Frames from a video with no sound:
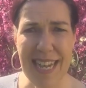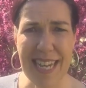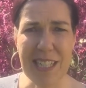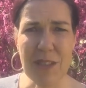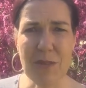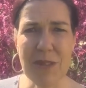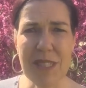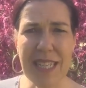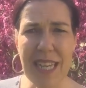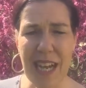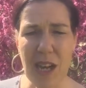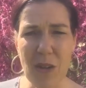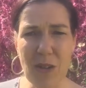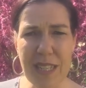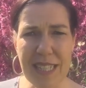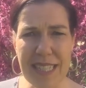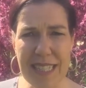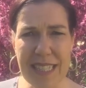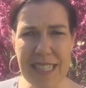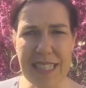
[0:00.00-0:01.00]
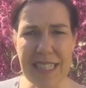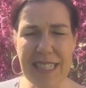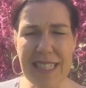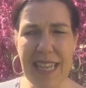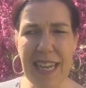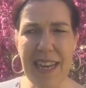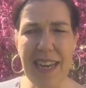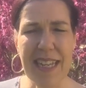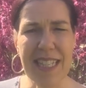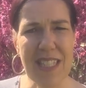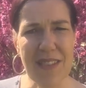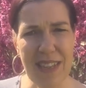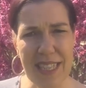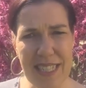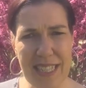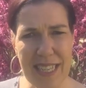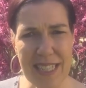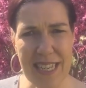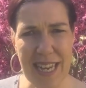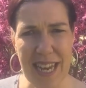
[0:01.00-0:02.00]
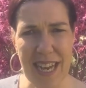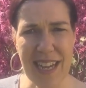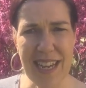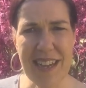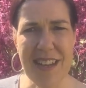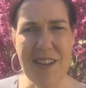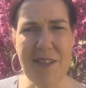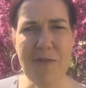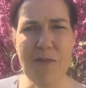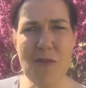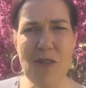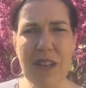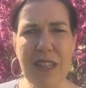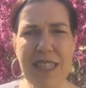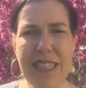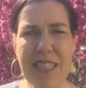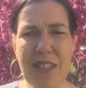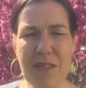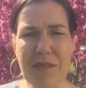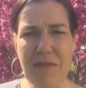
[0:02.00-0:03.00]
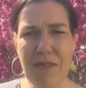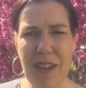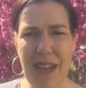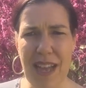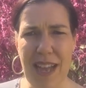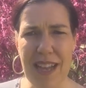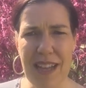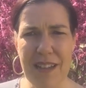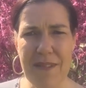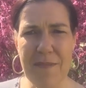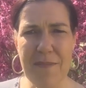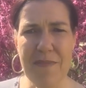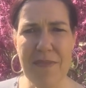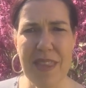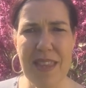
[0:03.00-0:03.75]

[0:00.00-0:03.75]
Also trau dich, ja, nach zwei, drei Tagen wirklich zu fragen,